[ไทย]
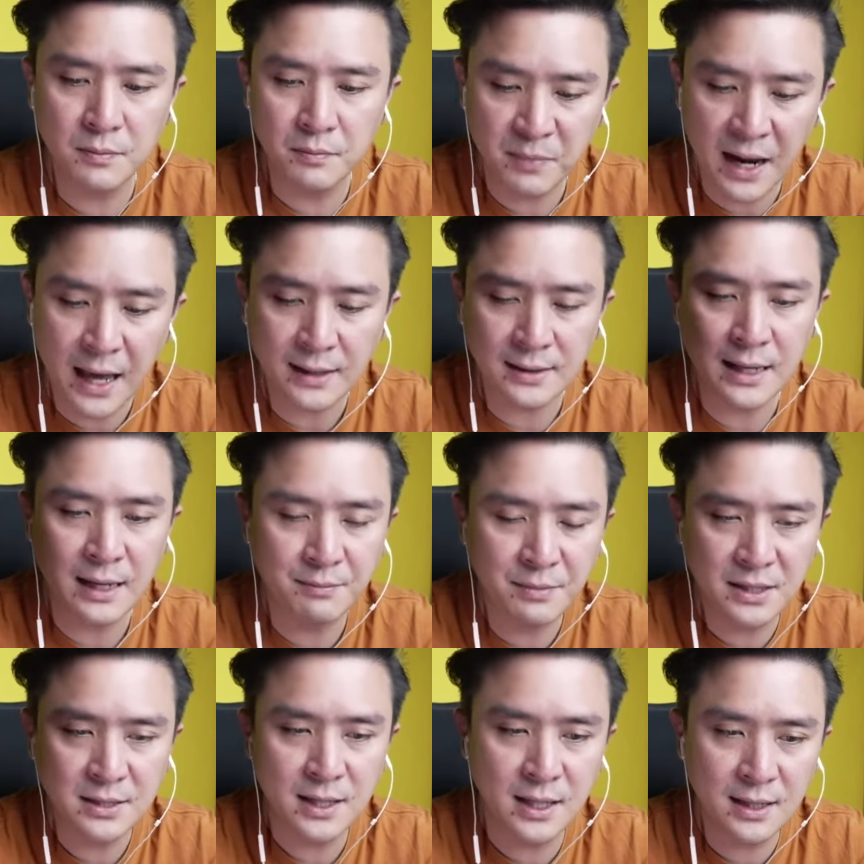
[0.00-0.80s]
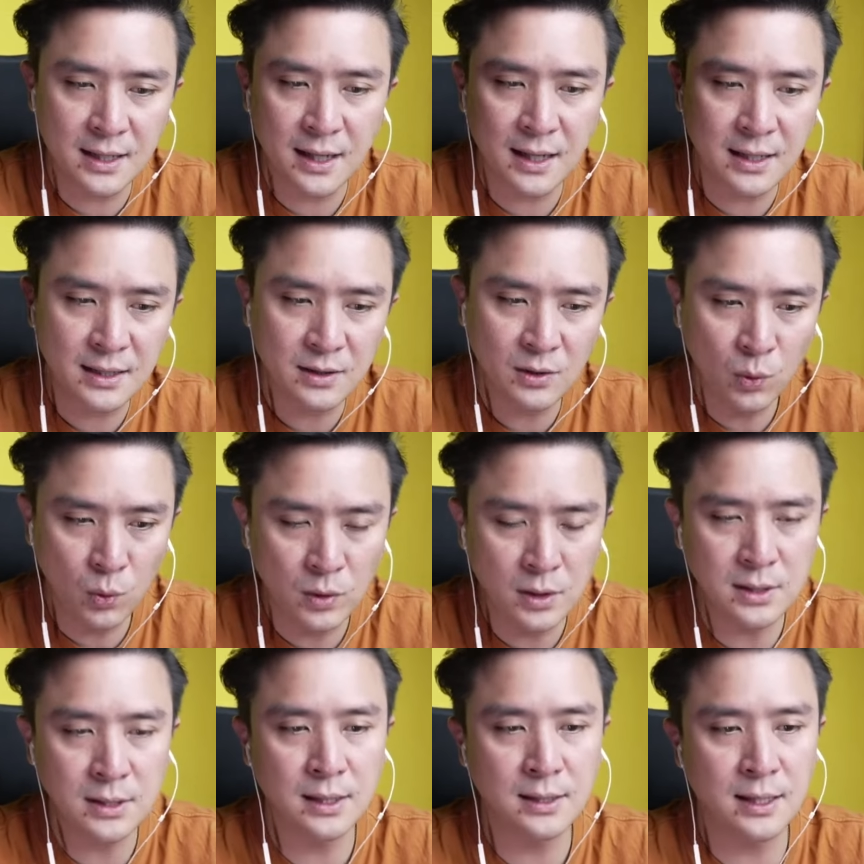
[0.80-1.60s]
ผลักดันประเทศให้รุ่ง
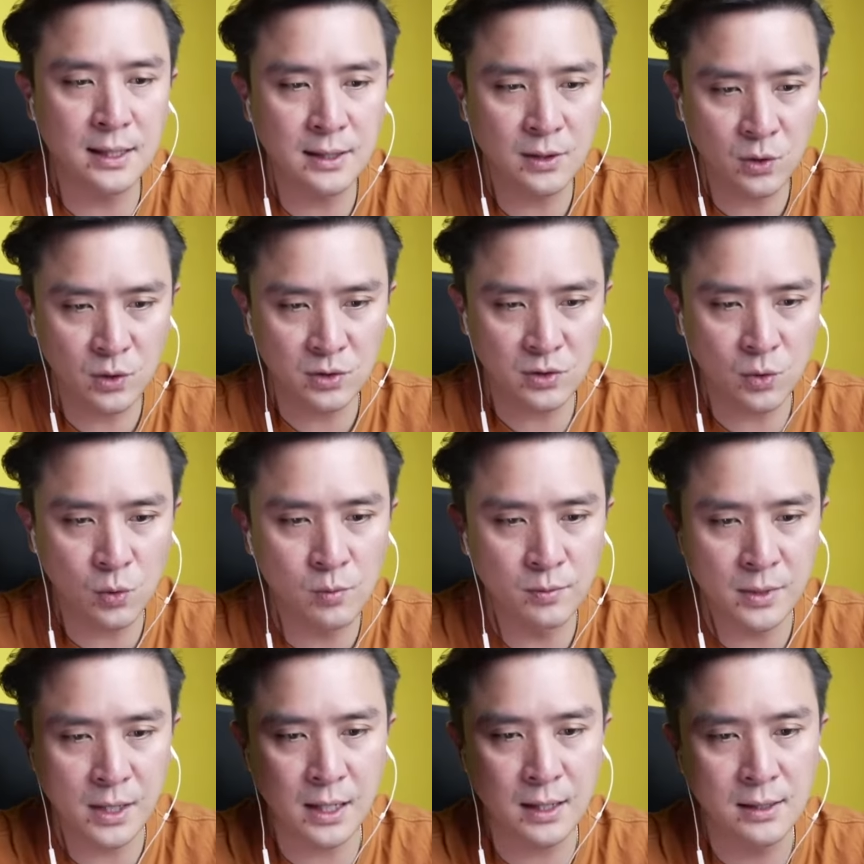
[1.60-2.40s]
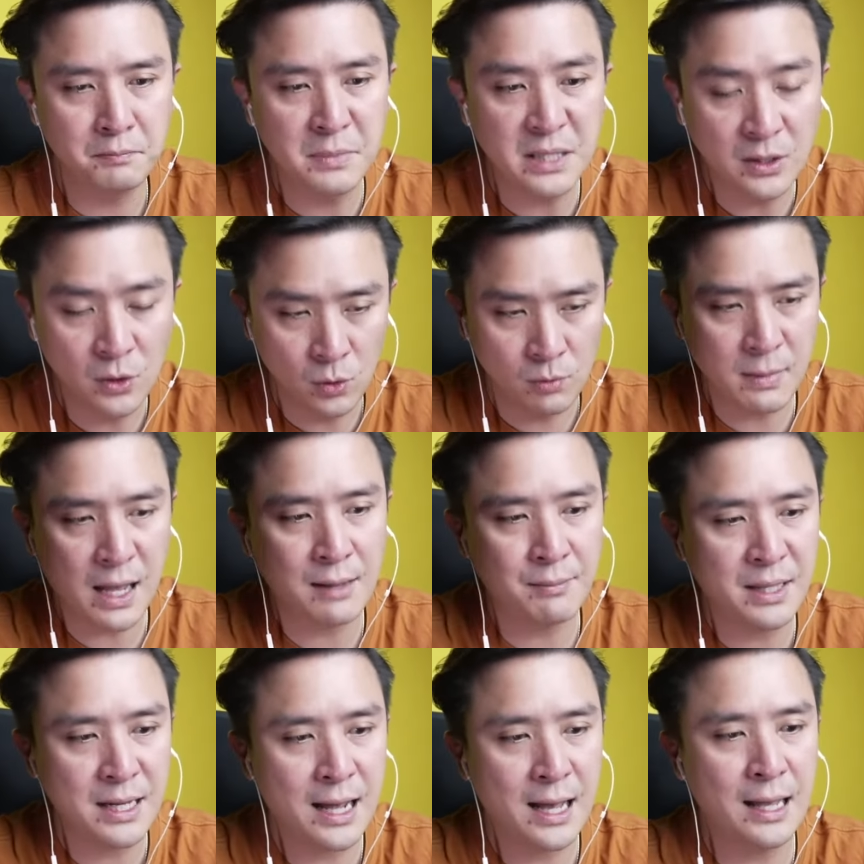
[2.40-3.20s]
เรืองเนี่ยไอคนกลุ่มนี้มีลูก
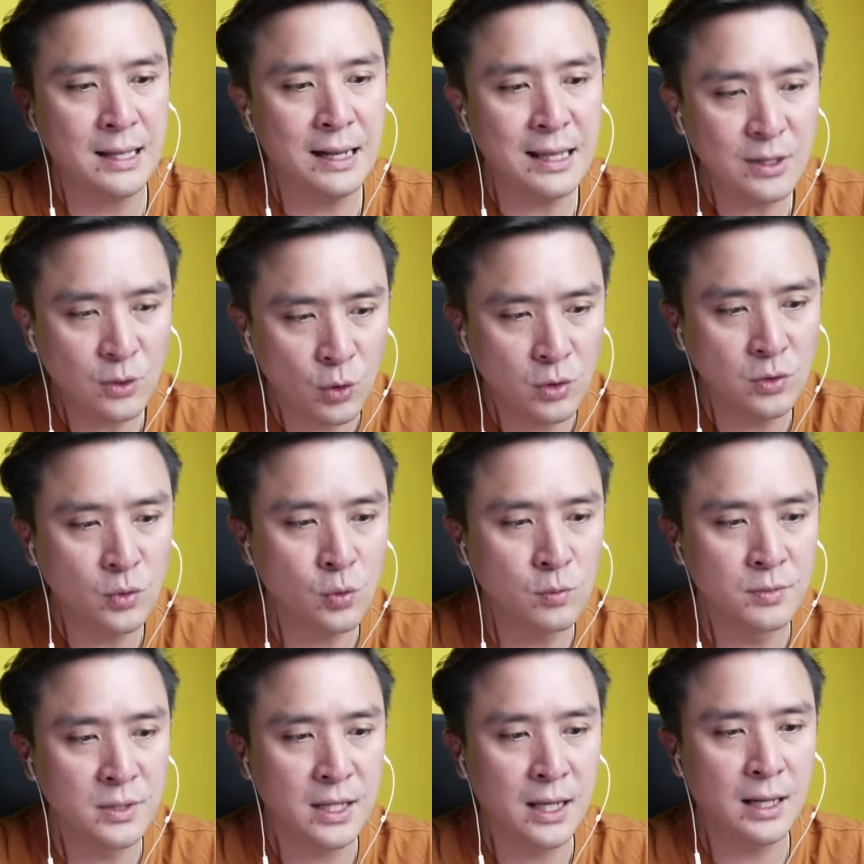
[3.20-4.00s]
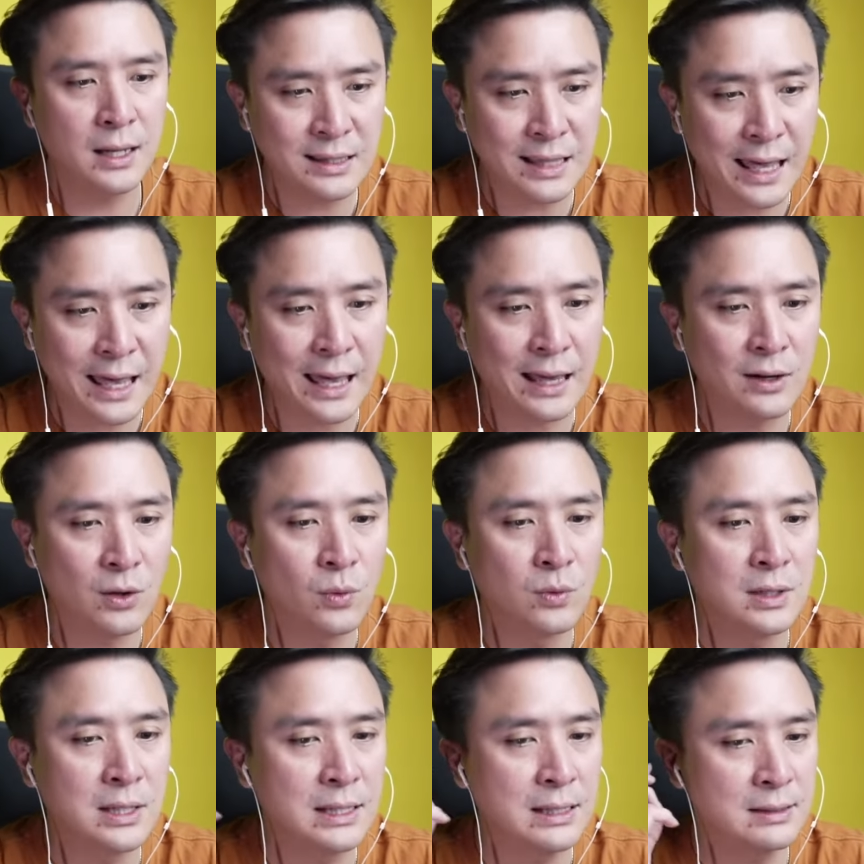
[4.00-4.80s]
มากไม่ได้และไอคนกลุ่มนี้แก่ล
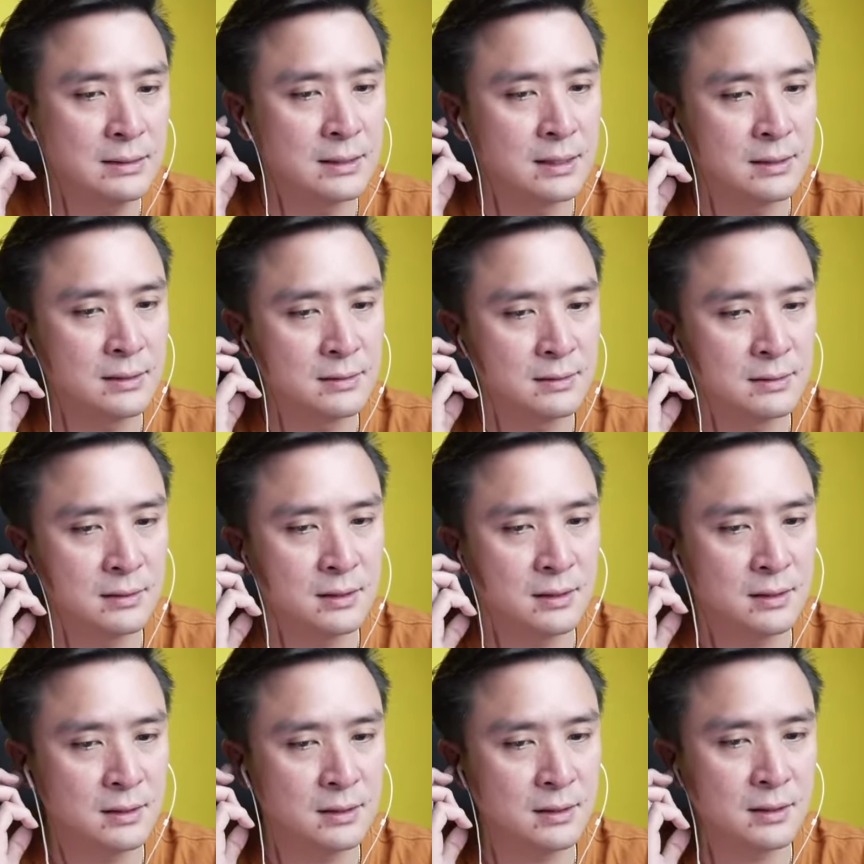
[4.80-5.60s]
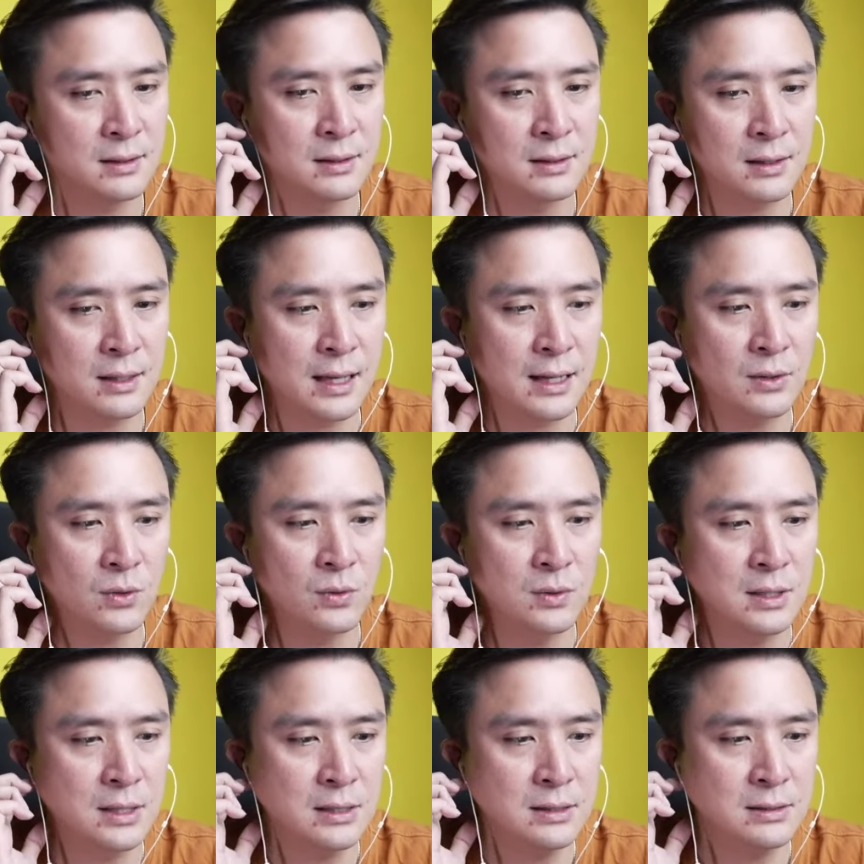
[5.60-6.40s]
งเรื่อยๆแก่ล
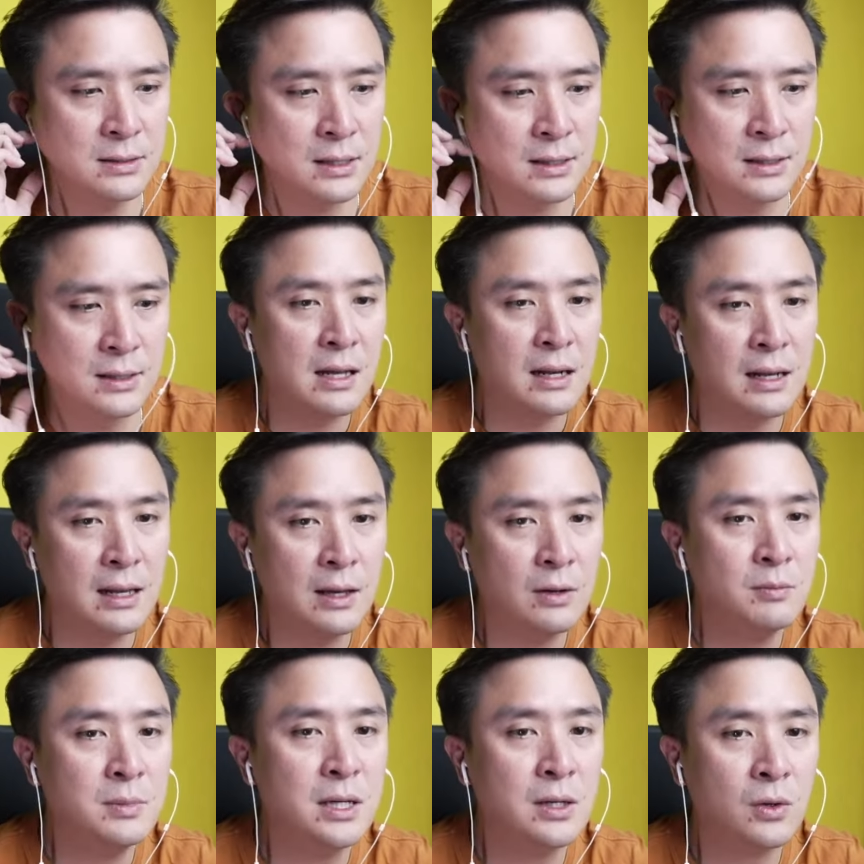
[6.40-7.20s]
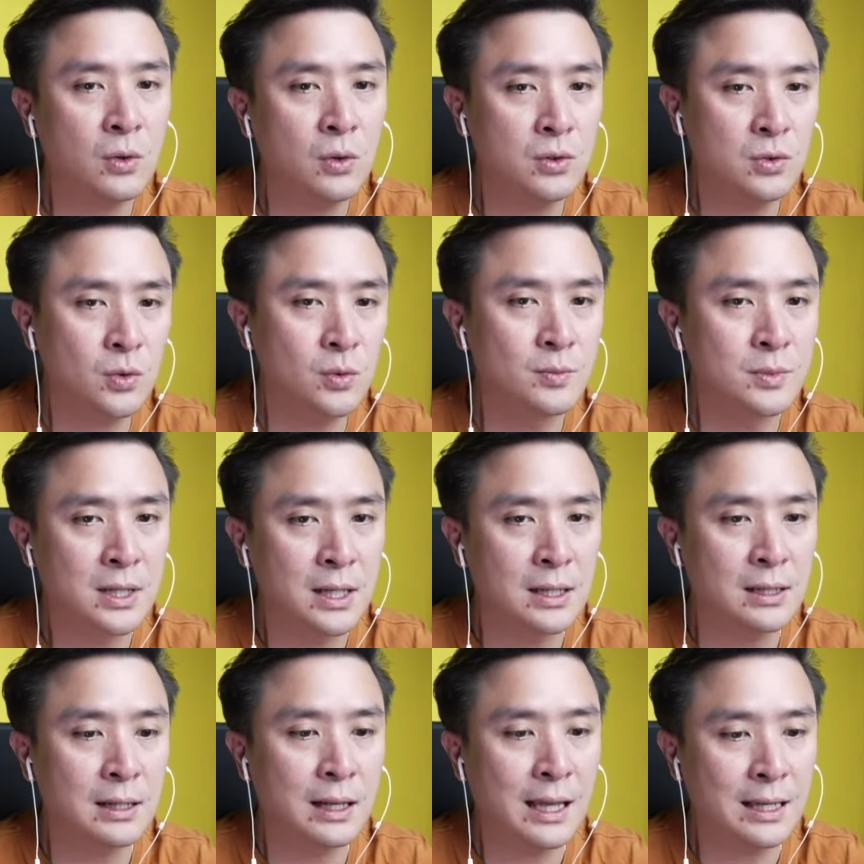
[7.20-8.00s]
งเรื่อๆ แล้วเมื่อคนกลุ่ม
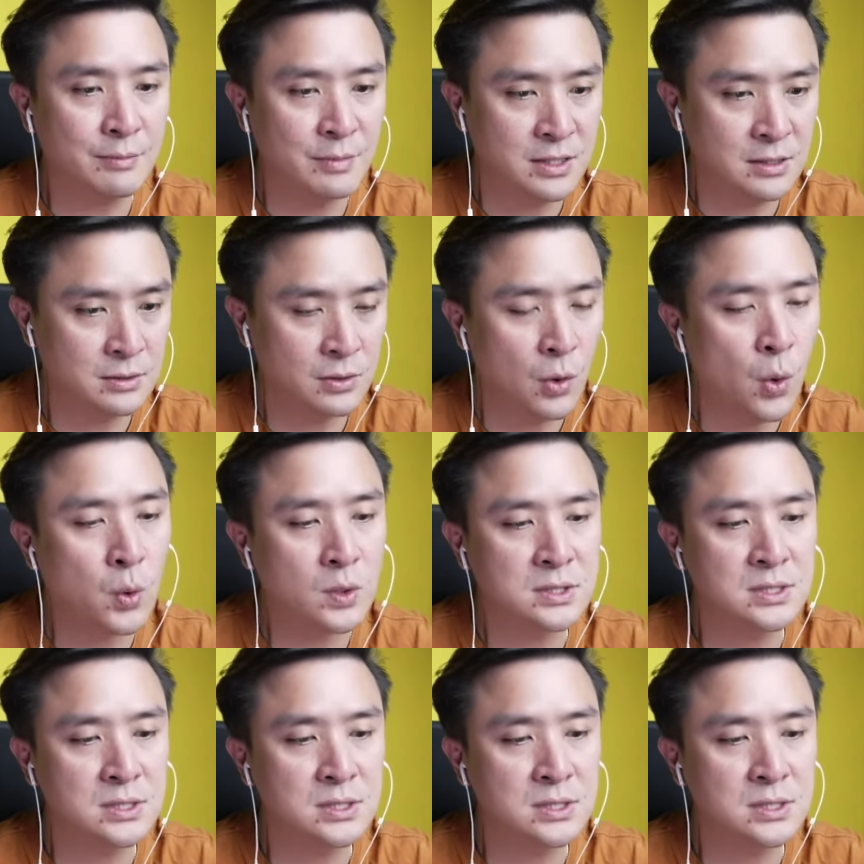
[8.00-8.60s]
นี้ไล่ไปถึง